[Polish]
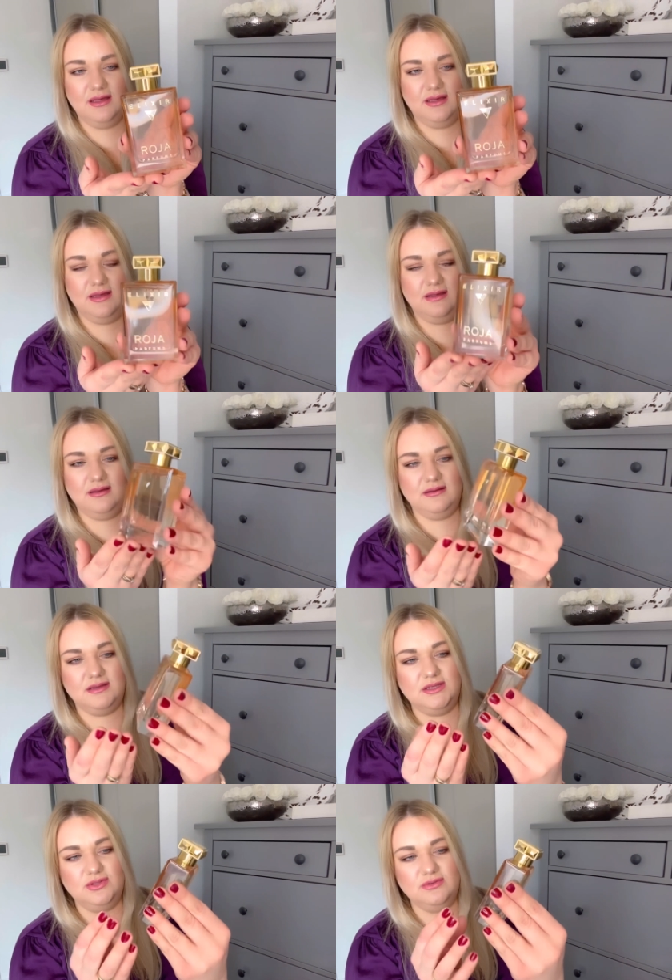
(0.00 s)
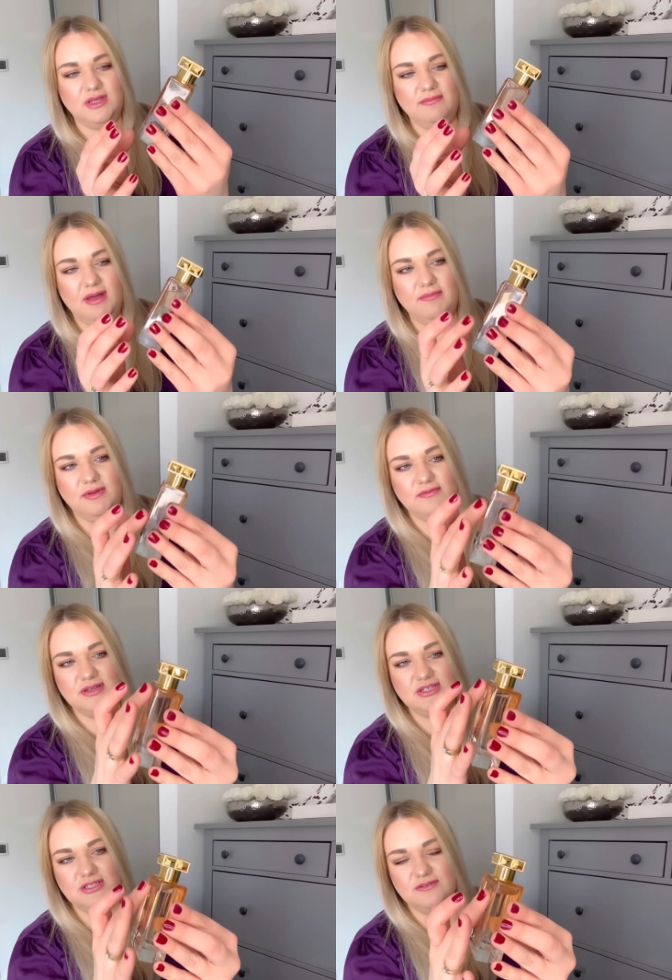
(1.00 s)
E, I tutaj mamy
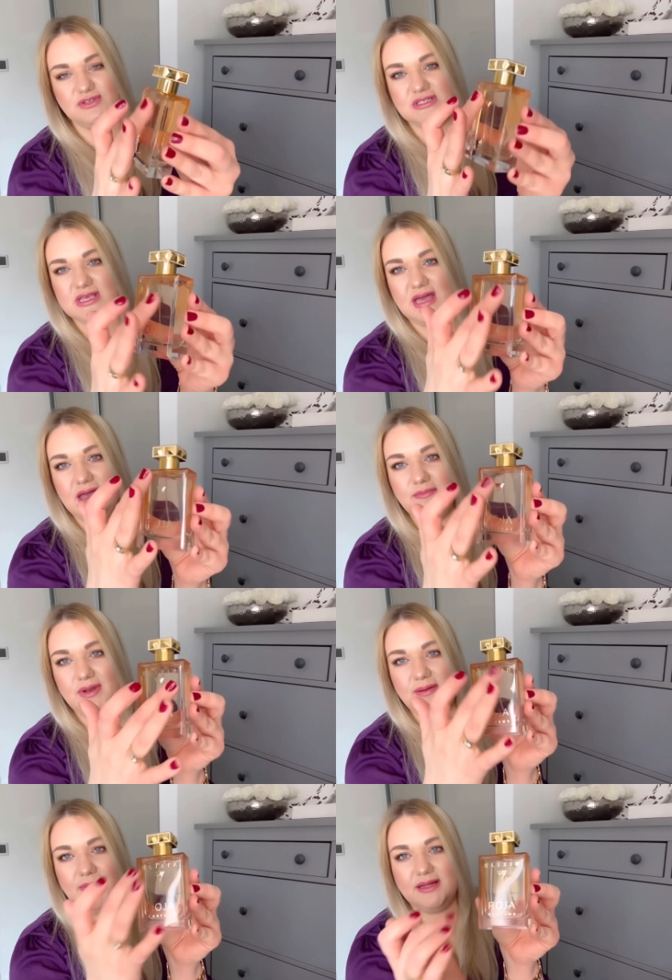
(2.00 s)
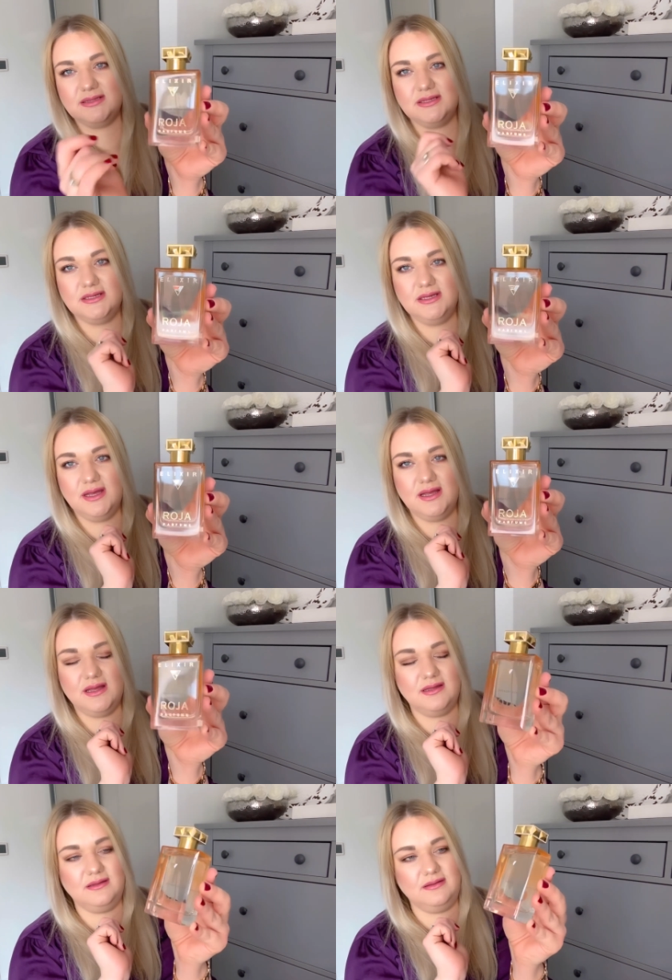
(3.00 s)
właśnie te wszystkie emblematy
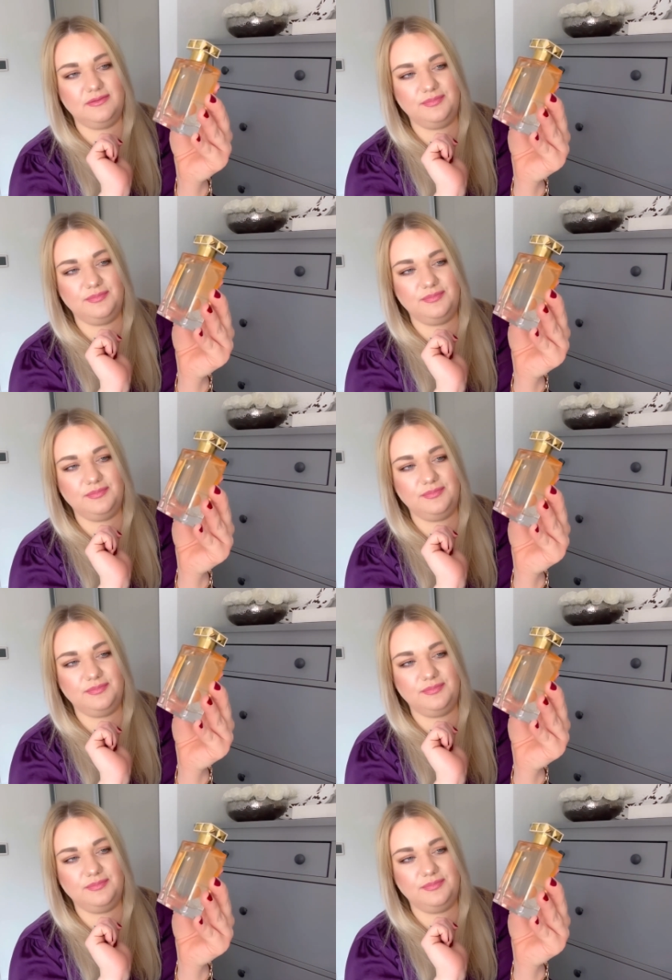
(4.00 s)
e,